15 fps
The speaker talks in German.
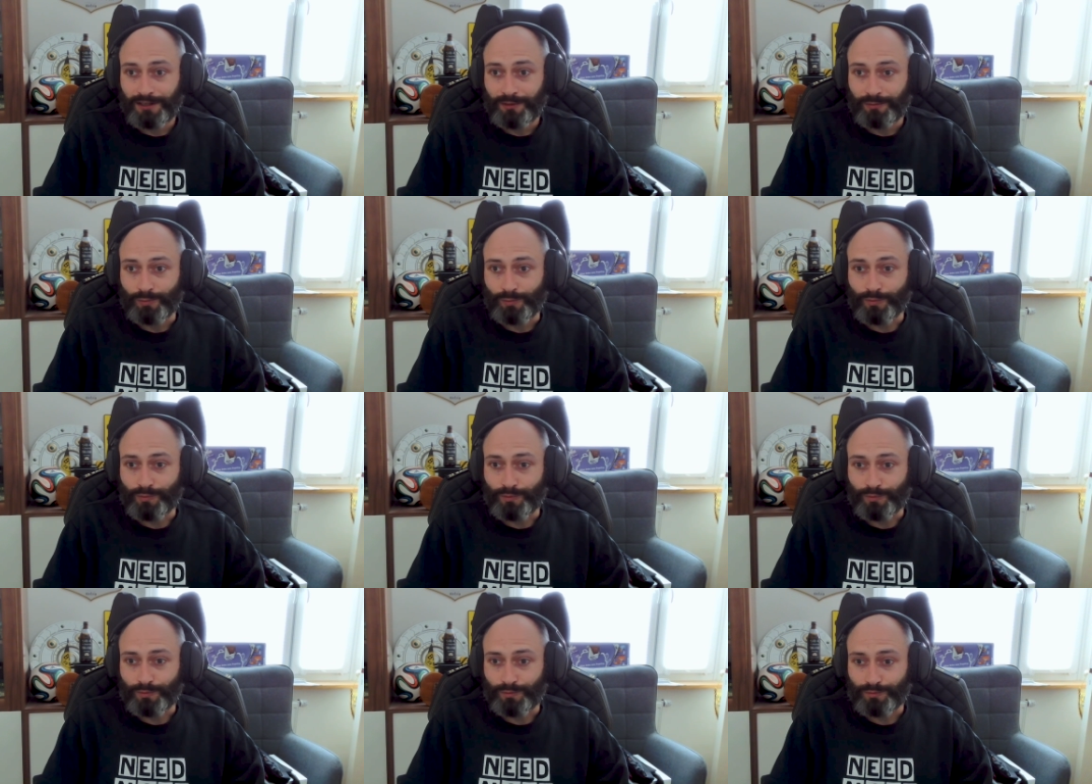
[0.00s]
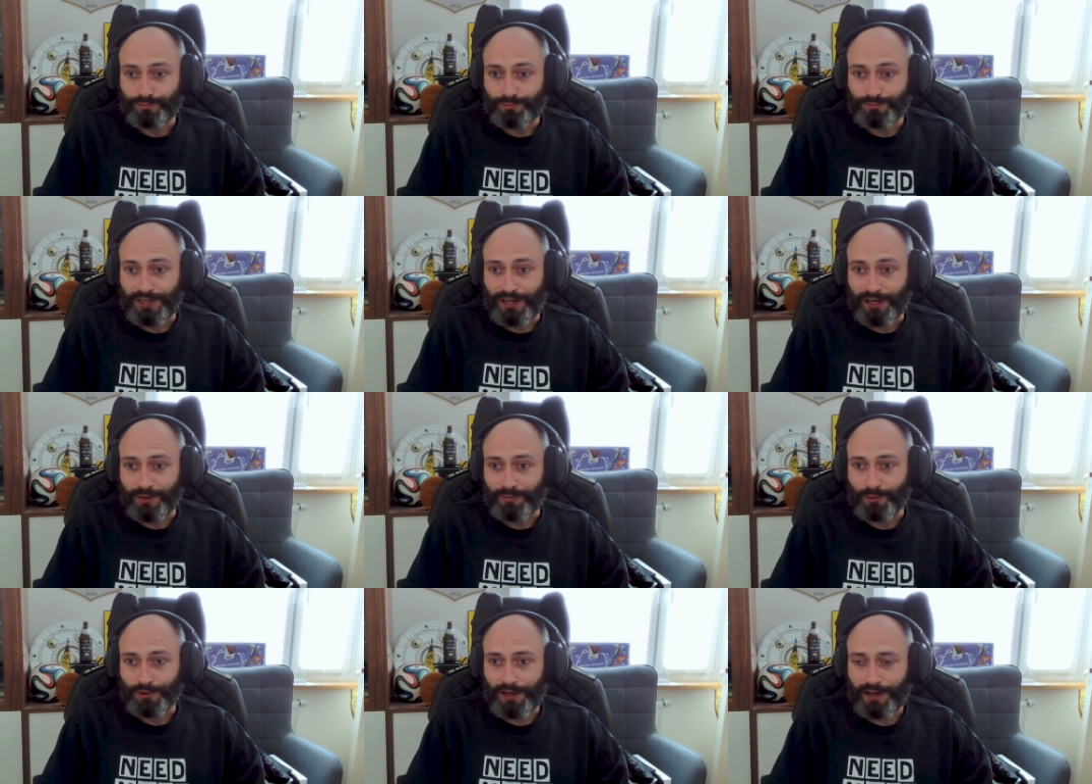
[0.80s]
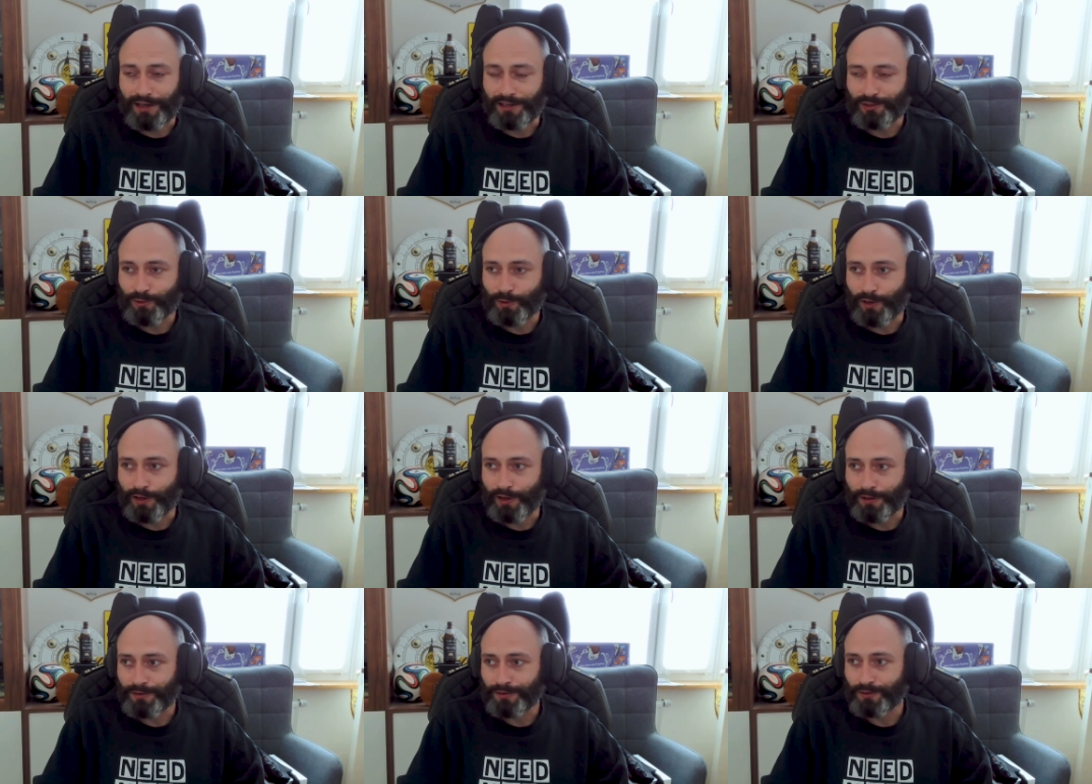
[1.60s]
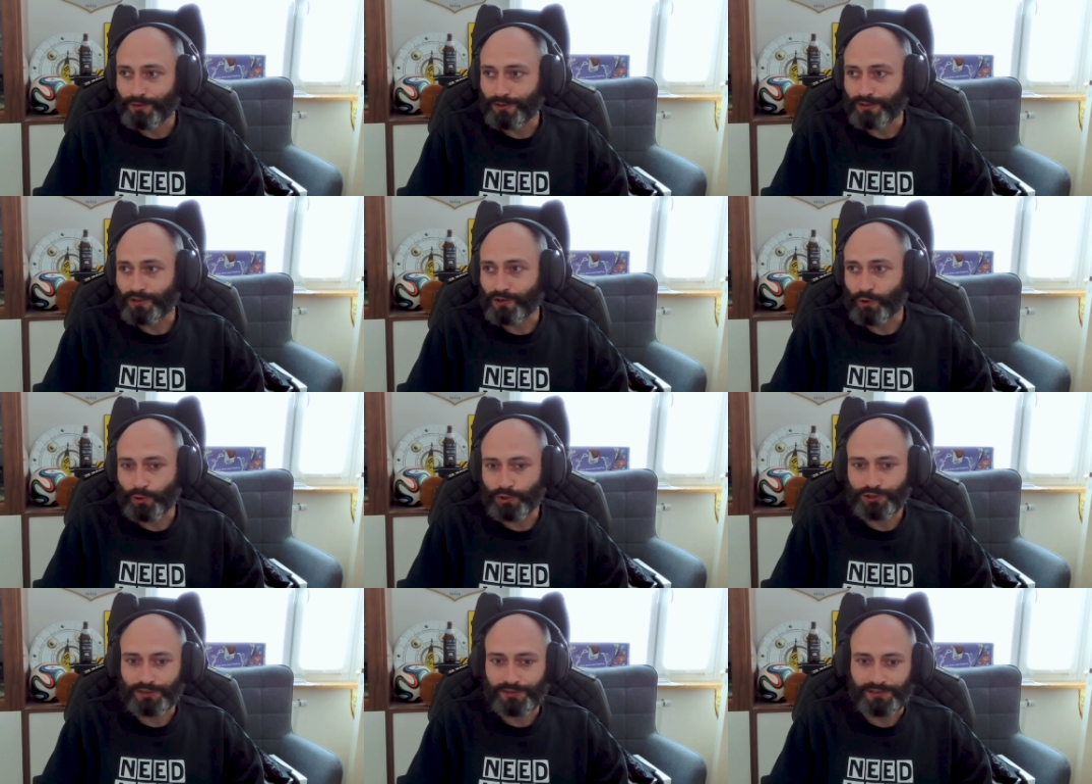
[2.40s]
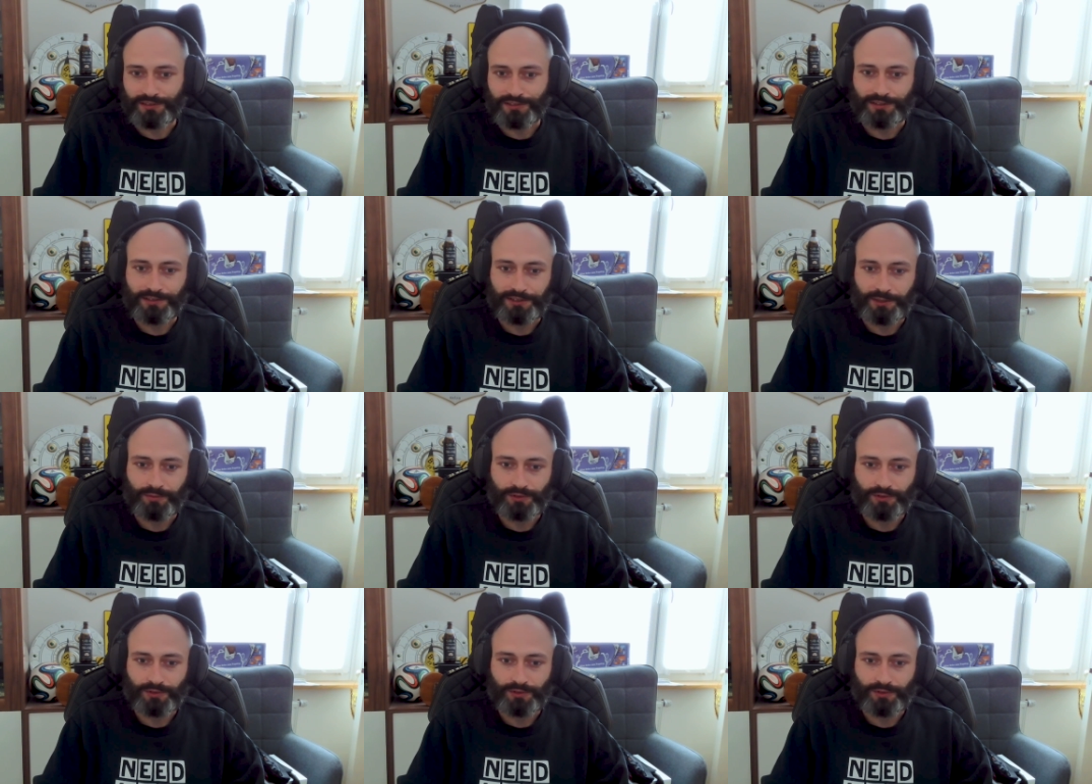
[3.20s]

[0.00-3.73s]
mm, ja, Moderatoren und Coaches in den Teams